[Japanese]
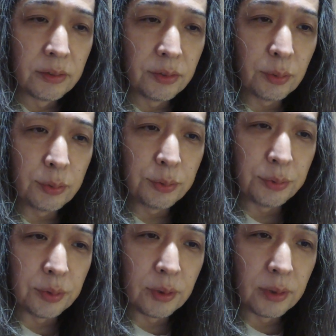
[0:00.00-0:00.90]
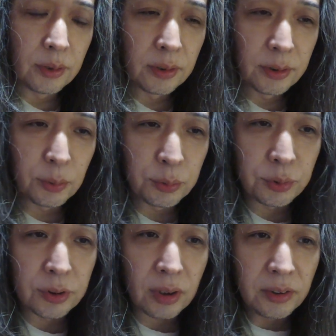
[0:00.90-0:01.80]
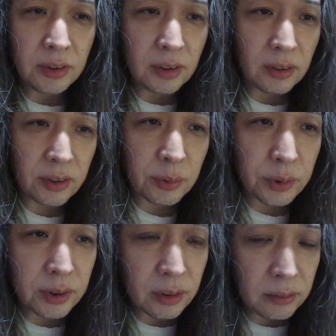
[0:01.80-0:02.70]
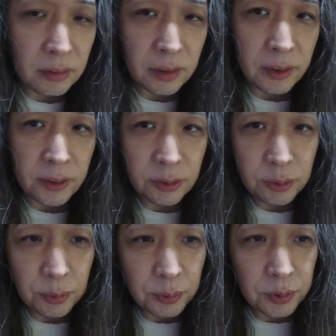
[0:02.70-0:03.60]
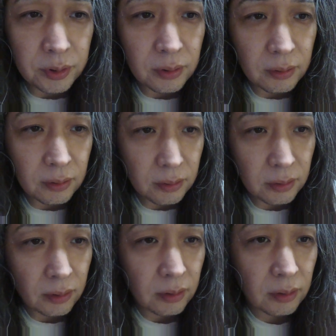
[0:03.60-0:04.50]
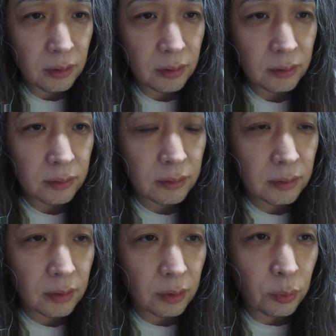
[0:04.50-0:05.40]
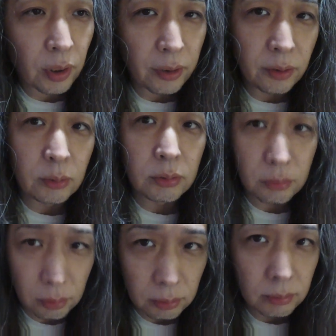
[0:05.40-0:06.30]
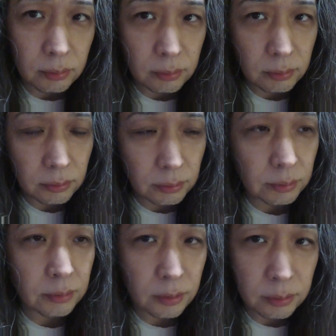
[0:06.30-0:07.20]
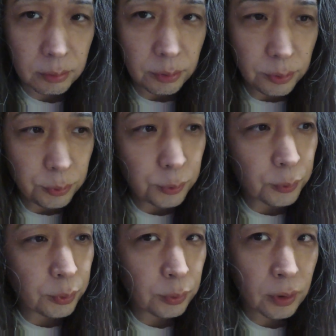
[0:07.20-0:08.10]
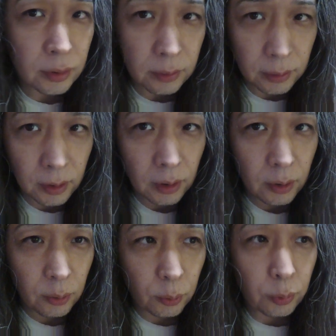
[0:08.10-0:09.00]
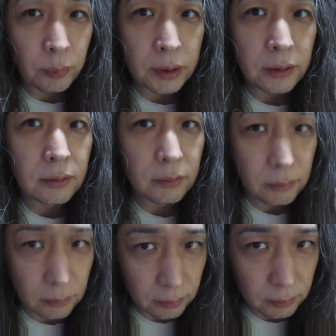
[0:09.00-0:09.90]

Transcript: 夜、夜3時間か4時間だけ活動してね。あと帰ってくるというね、そういう労働が好ましいですね。